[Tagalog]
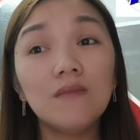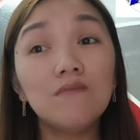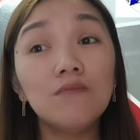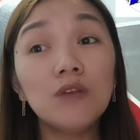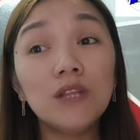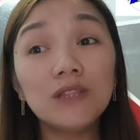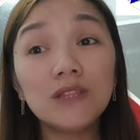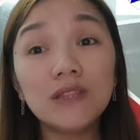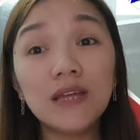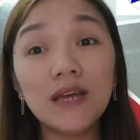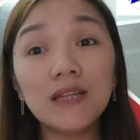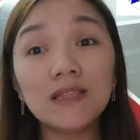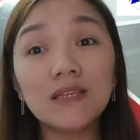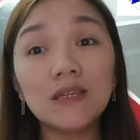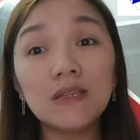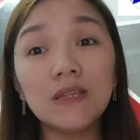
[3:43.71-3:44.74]
Mulat
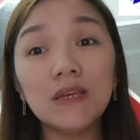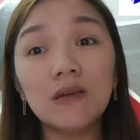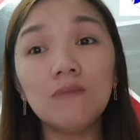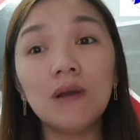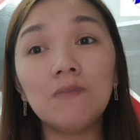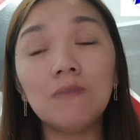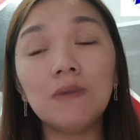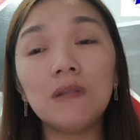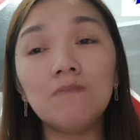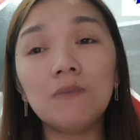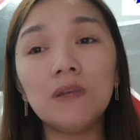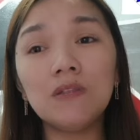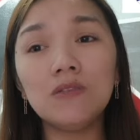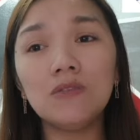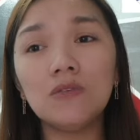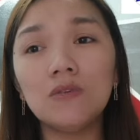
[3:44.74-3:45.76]
na at gising ang mga
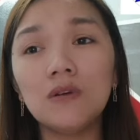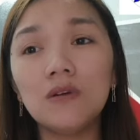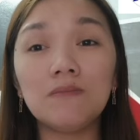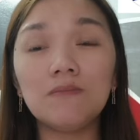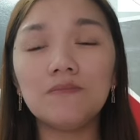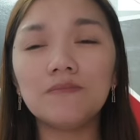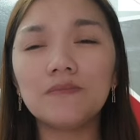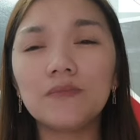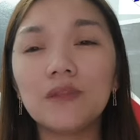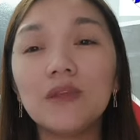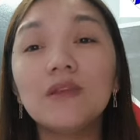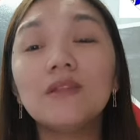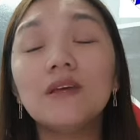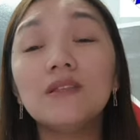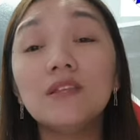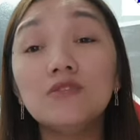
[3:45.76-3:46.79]
Pilipino.
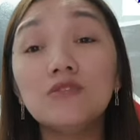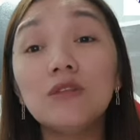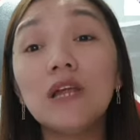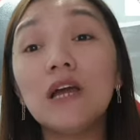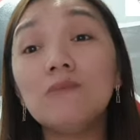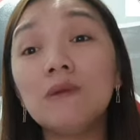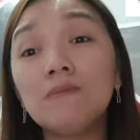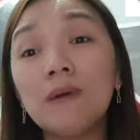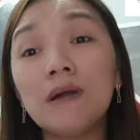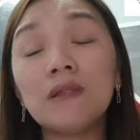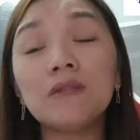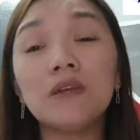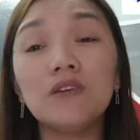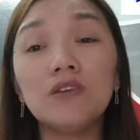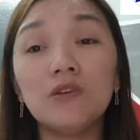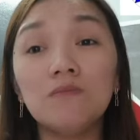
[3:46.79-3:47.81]
Nandito lang kami para
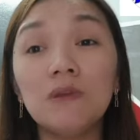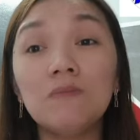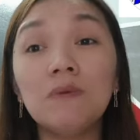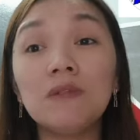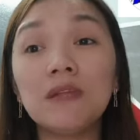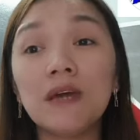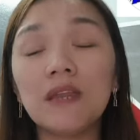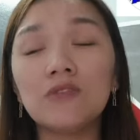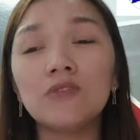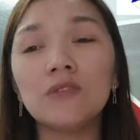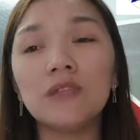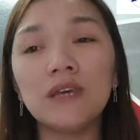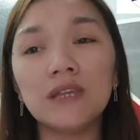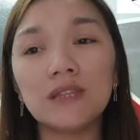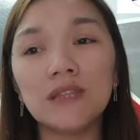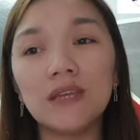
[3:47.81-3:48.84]
sa iyo, BP Sara
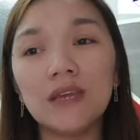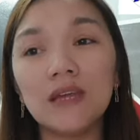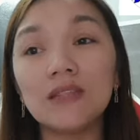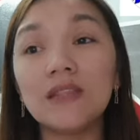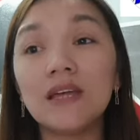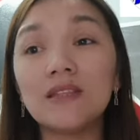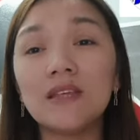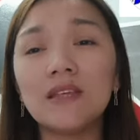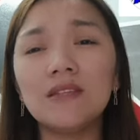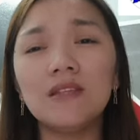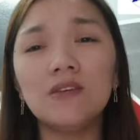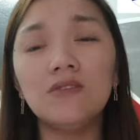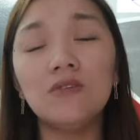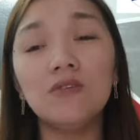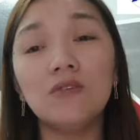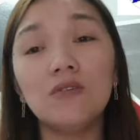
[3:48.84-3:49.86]
Duterte at Tatay
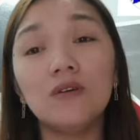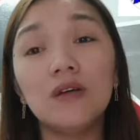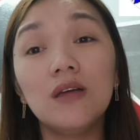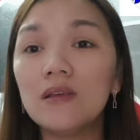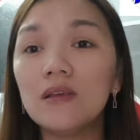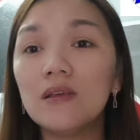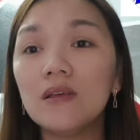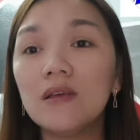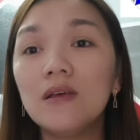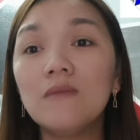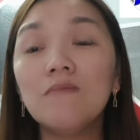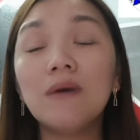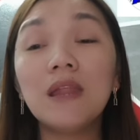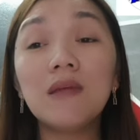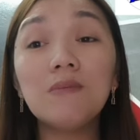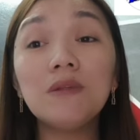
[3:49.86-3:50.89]
Digong.
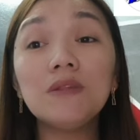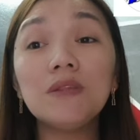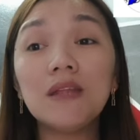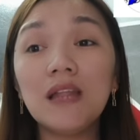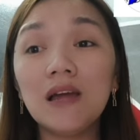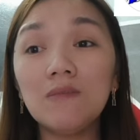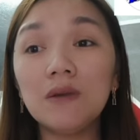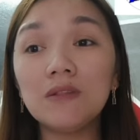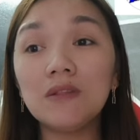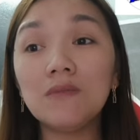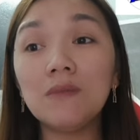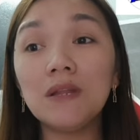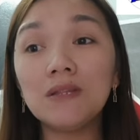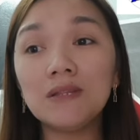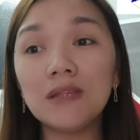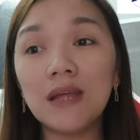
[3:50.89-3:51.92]
Maraming salamat sa
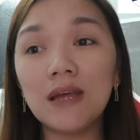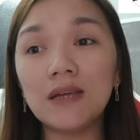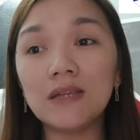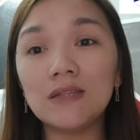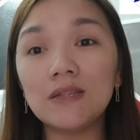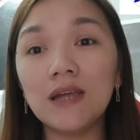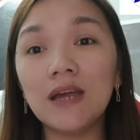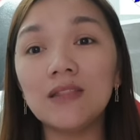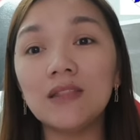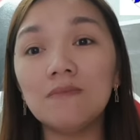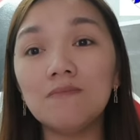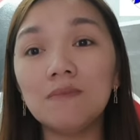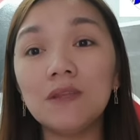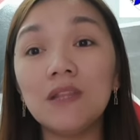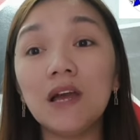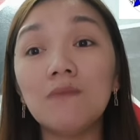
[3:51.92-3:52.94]
malasakit sa ating
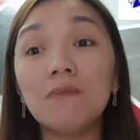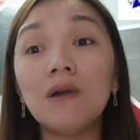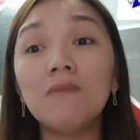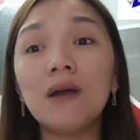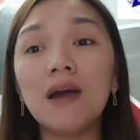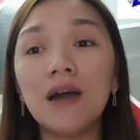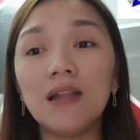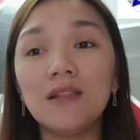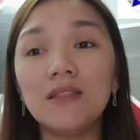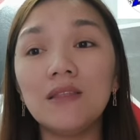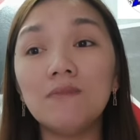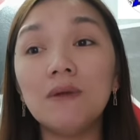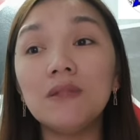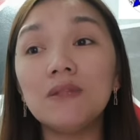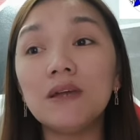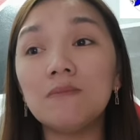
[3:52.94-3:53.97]
pinakamamahal na
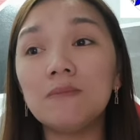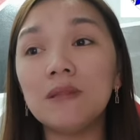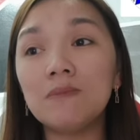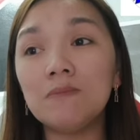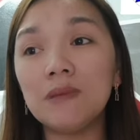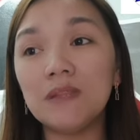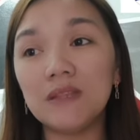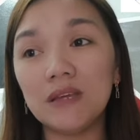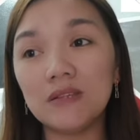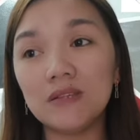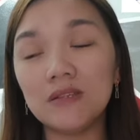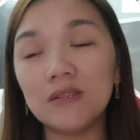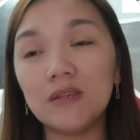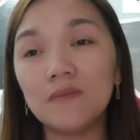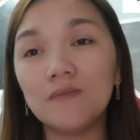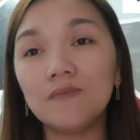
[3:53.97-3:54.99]
bansang
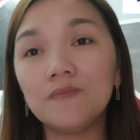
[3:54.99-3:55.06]
Pilipinas.